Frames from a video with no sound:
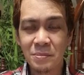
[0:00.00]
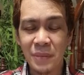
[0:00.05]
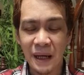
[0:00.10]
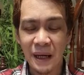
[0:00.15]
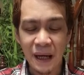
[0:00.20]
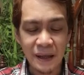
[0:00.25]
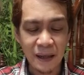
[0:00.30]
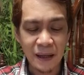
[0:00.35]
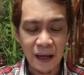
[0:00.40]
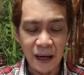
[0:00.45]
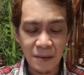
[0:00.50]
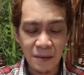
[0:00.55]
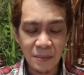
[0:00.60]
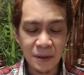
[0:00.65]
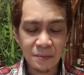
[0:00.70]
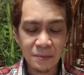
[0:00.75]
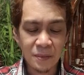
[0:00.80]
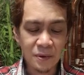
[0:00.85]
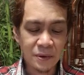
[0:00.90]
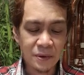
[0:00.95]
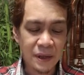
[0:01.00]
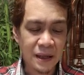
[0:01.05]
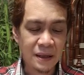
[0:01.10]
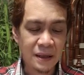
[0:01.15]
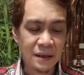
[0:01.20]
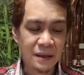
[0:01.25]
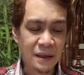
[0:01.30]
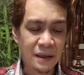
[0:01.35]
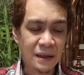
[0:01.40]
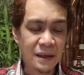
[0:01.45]
Pagka nalaman mo na
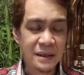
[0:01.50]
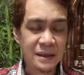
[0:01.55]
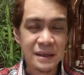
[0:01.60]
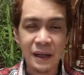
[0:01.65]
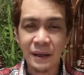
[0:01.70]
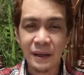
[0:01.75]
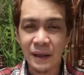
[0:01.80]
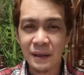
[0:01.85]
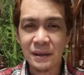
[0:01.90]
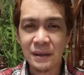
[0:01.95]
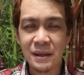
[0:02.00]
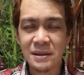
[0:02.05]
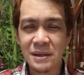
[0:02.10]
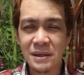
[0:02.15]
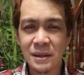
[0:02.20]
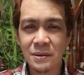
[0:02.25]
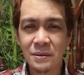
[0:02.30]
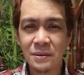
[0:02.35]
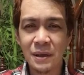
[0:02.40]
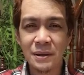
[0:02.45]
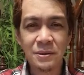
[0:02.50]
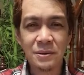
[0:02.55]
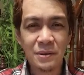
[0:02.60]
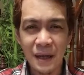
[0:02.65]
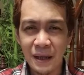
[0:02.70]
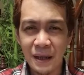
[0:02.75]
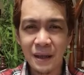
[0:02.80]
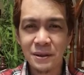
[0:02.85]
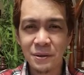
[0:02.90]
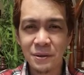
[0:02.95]
ang, ang kasaganahan ay sa iyo, ando
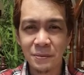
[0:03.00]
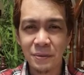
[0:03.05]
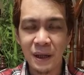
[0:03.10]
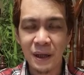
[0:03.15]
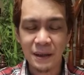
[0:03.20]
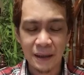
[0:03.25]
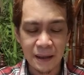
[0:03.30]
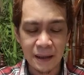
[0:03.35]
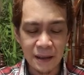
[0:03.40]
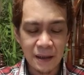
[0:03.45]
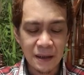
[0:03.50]
kagad yung faith.